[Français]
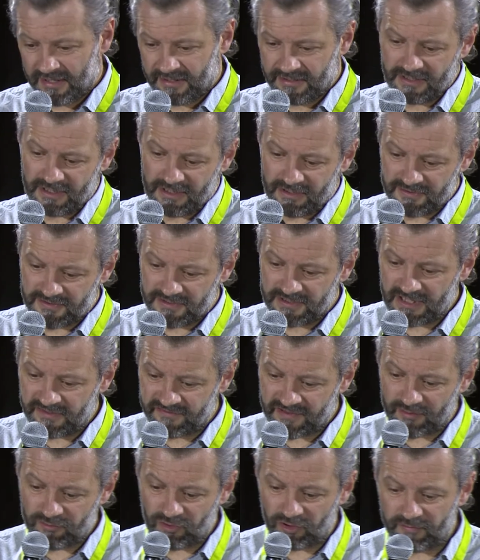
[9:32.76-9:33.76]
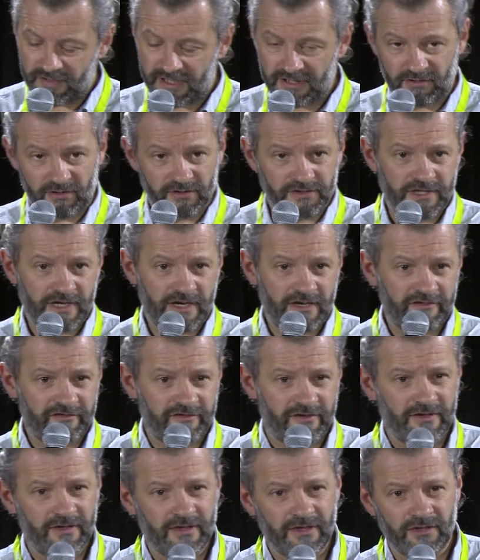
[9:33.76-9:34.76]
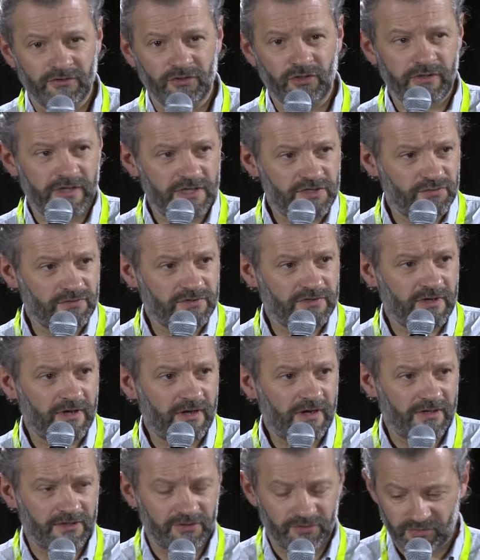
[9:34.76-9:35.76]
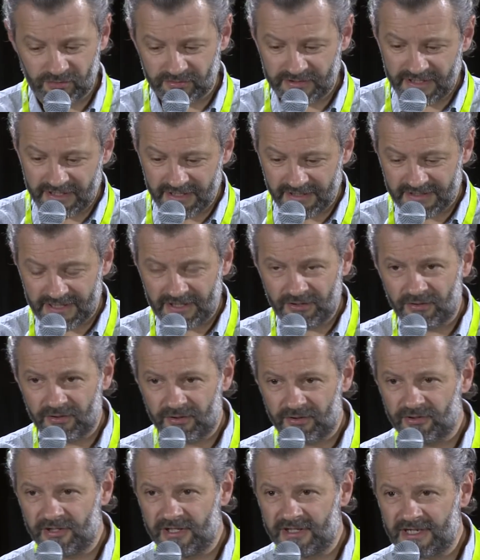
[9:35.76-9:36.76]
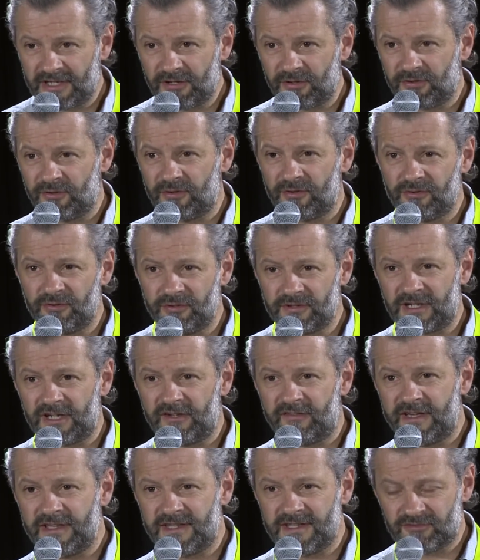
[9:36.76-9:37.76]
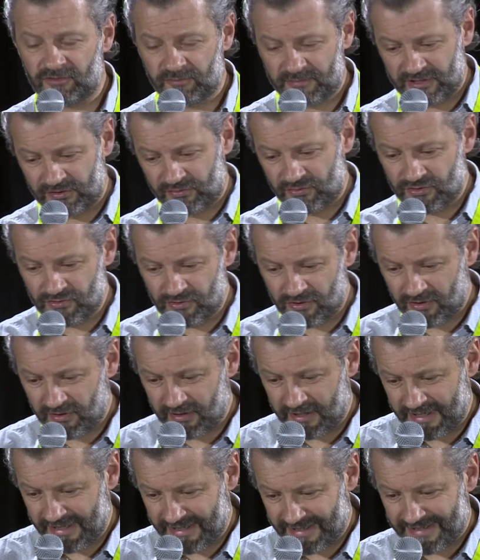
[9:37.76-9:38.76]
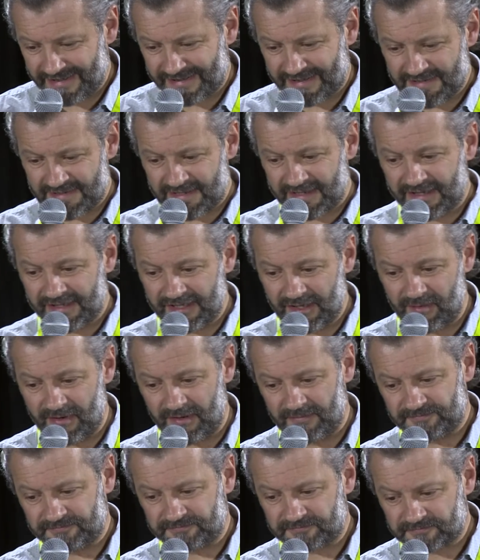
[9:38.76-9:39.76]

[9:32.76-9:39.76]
Il y a aussi des fermes urbaines en cave, dans les sous-sols. Donc on a des cadres, de, de travail qui ne sont pas toujours euh, très agréables.